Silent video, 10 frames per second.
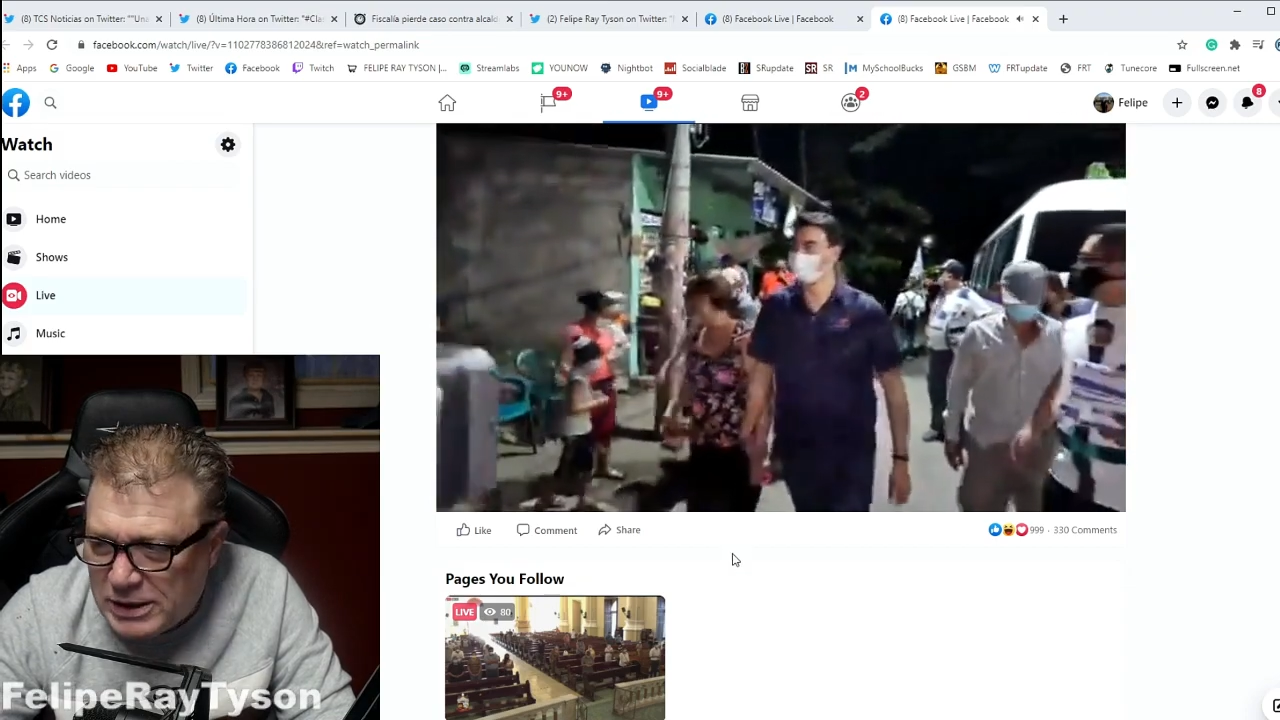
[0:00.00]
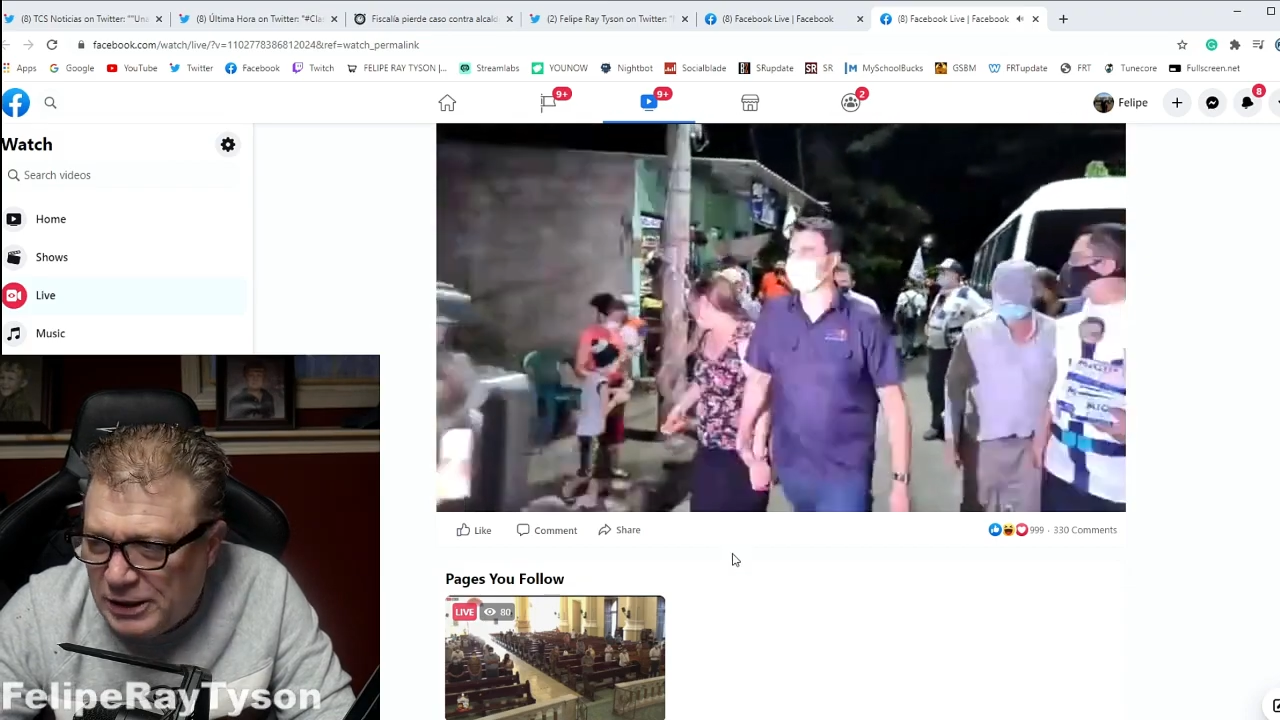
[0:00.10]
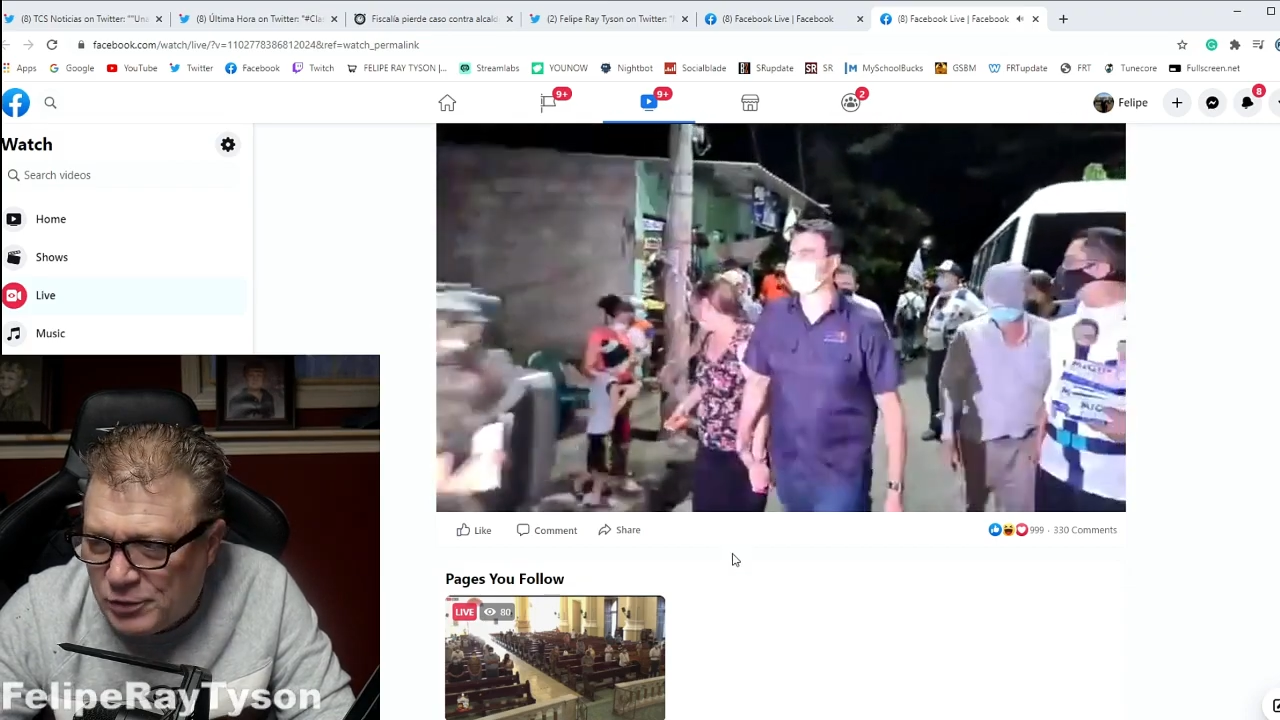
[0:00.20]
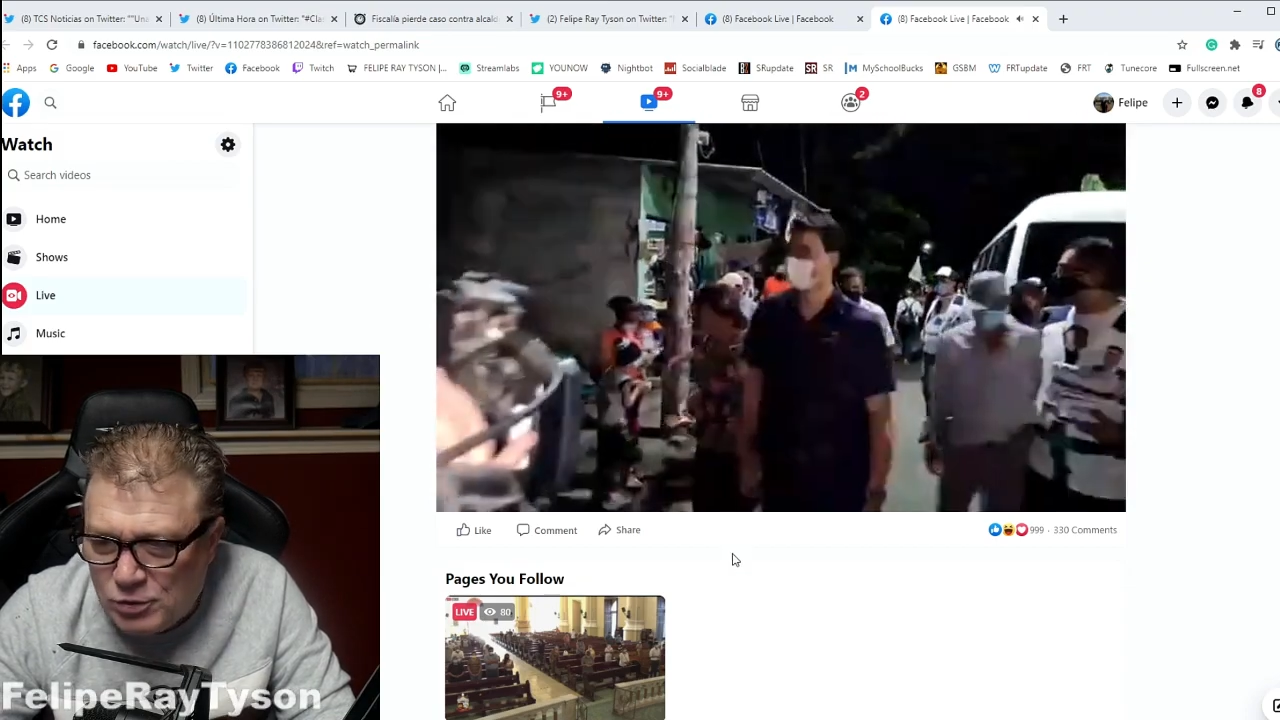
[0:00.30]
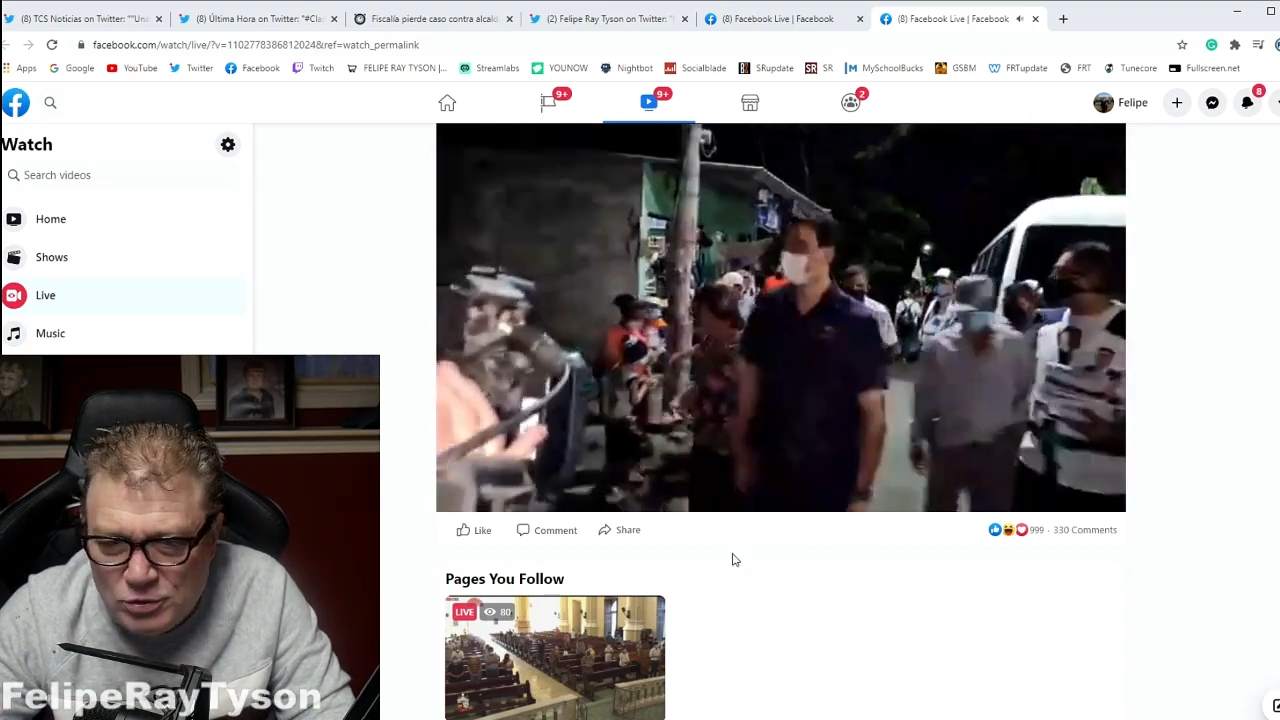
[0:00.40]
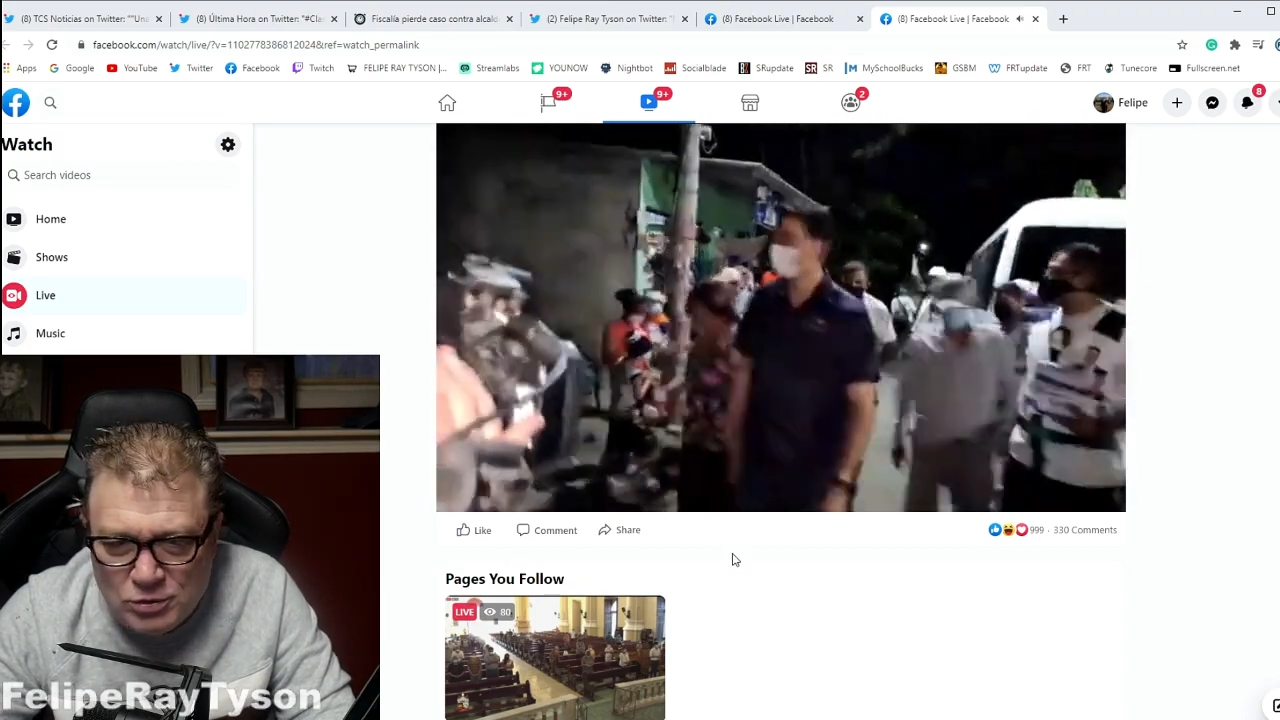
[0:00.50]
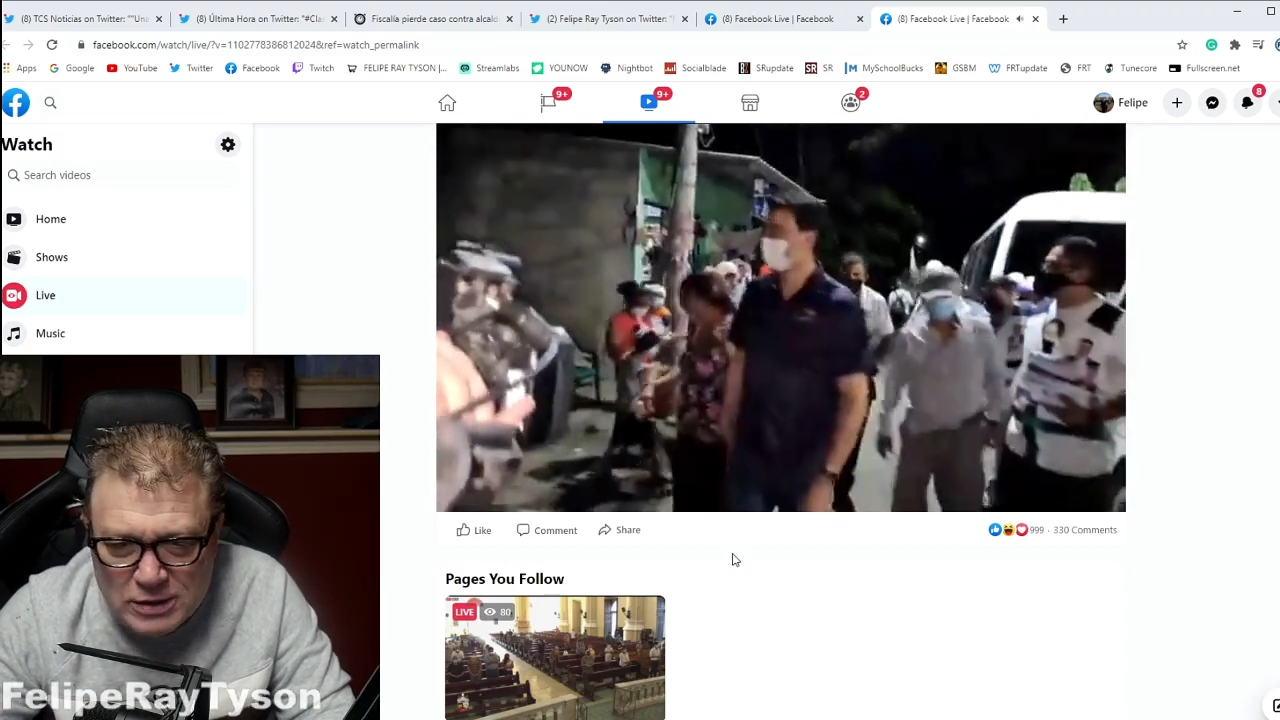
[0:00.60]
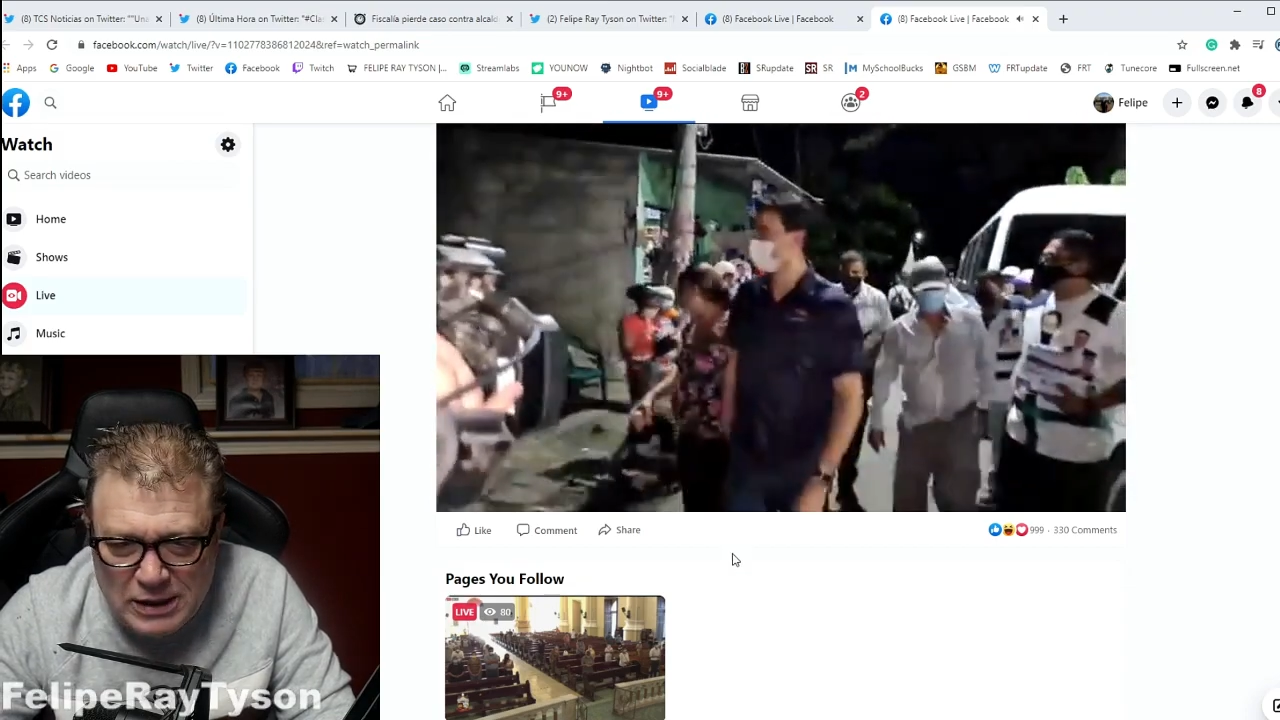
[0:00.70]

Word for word: qué rollo.